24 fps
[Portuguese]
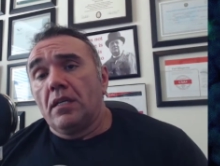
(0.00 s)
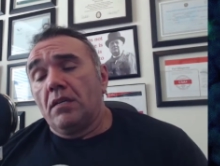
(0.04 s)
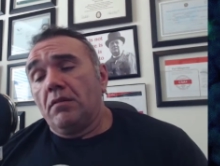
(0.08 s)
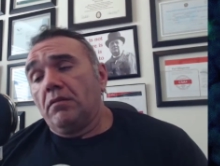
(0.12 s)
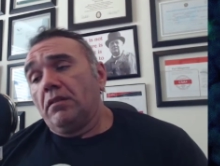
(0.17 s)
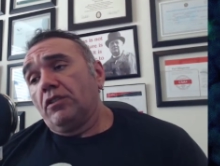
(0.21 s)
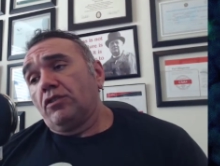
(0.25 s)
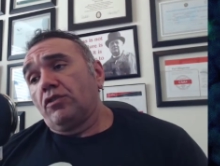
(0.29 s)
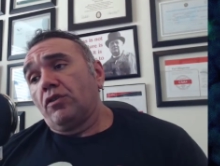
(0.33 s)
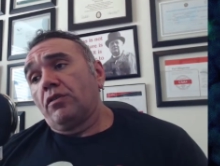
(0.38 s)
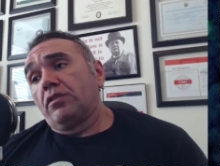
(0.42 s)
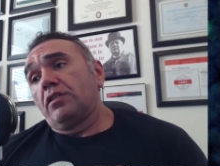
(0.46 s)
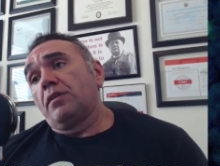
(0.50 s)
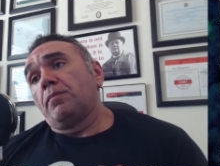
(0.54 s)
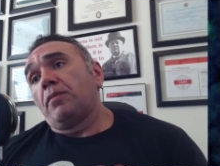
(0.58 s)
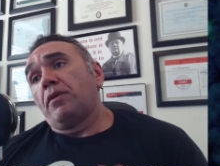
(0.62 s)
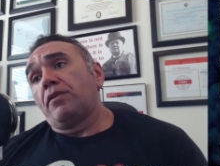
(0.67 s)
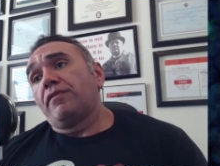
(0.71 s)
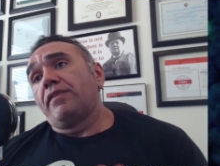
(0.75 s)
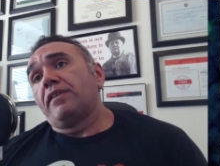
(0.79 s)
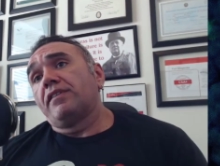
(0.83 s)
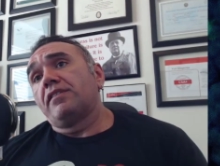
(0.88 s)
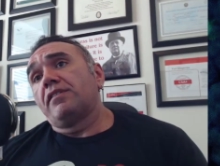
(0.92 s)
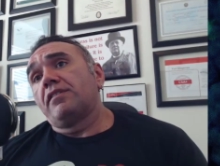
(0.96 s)
E uma das coisas que você
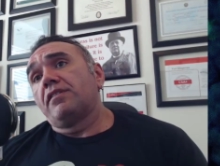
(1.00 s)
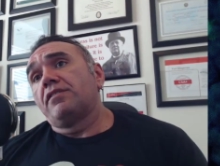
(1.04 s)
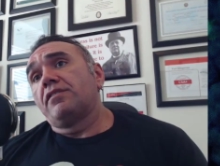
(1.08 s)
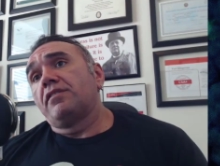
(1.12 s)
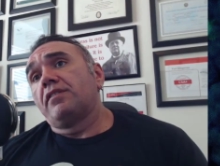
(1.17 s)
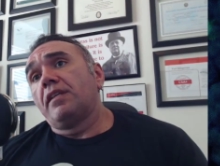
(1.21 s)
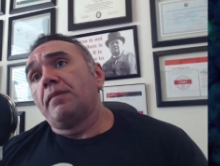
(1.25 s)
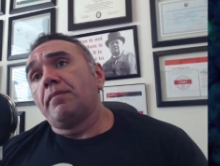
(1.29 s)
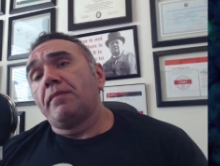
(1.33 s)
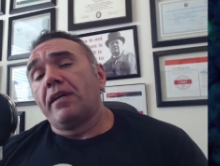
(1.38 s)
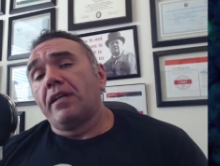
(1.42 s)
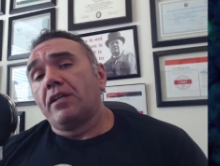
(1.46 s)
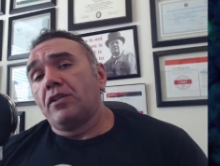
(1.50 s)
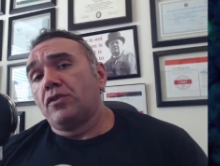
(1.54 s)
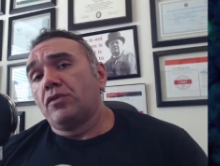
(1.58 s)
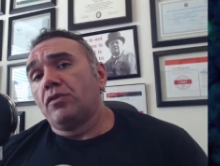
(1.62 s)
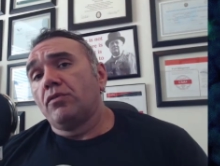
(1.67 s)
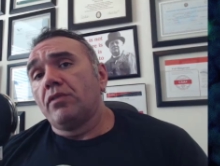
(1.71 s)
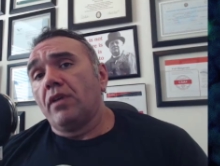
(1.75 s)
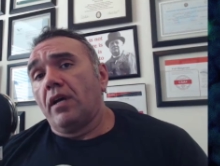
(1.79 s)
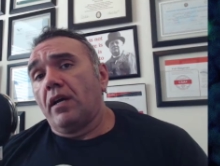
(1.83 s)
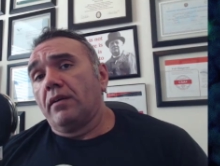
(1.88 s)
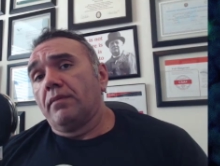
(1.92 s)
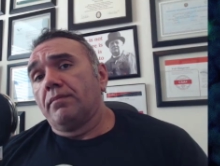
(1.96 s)
pode fazer nesse tempo, cara, é
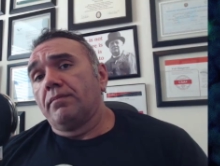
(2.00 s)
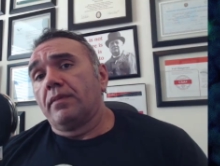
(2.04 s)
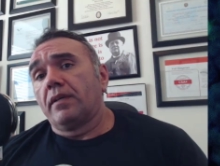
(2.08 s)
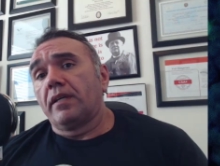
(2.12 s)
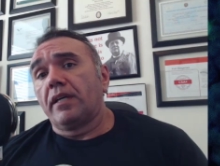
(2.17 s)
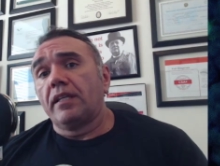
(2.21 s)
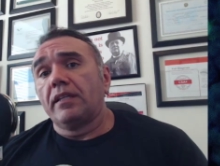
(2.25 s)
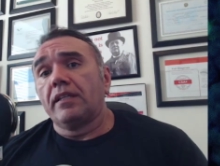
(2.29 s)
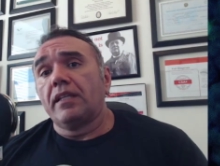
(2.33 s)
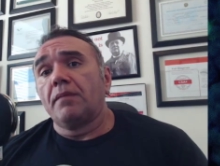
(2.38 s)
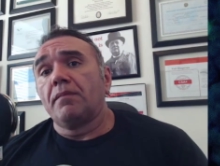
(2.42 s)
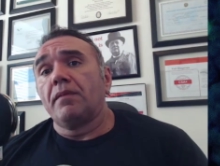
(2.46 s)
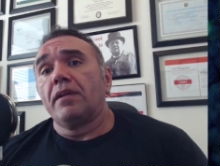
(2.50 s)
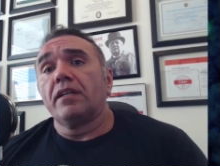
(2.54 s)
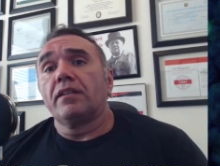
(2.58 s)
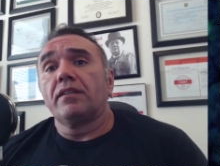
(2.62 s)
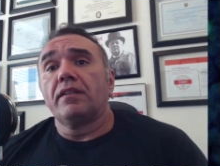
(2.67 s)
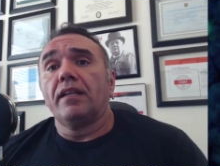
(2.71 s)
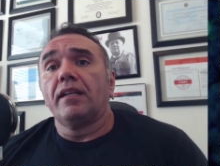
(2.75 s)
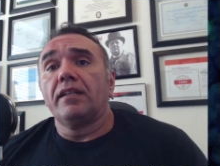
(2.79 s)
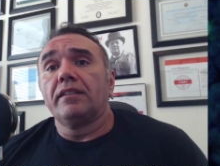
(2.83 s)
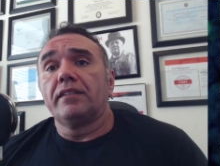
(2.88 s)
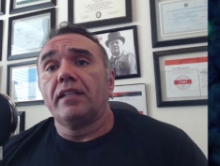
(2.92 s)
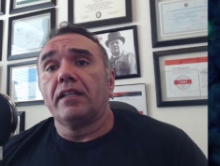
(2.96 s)
estudar. Para quem trabalha
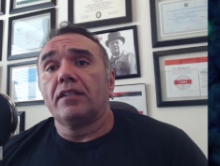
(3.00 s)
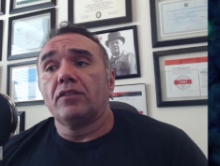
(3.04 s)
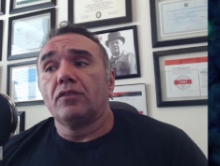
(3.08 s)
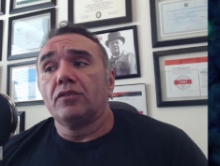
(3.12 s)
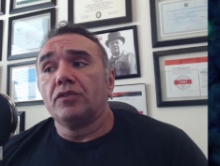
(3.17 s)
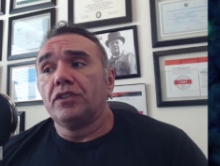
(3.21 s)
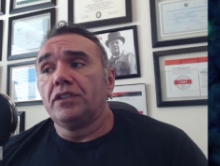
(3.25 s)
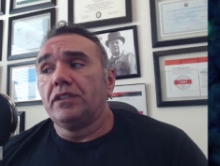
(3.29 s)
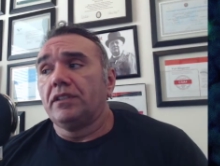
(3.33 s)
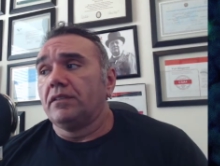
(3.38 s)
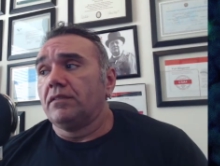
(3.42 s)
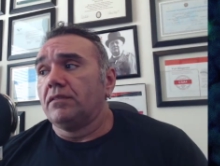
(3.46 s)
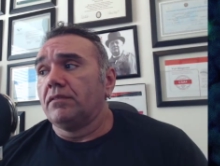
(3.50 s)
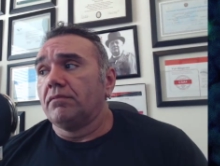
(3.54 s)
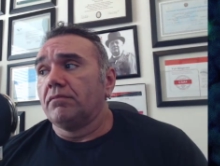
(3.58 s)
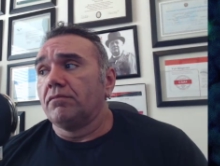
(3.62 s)
na área de tecnologia,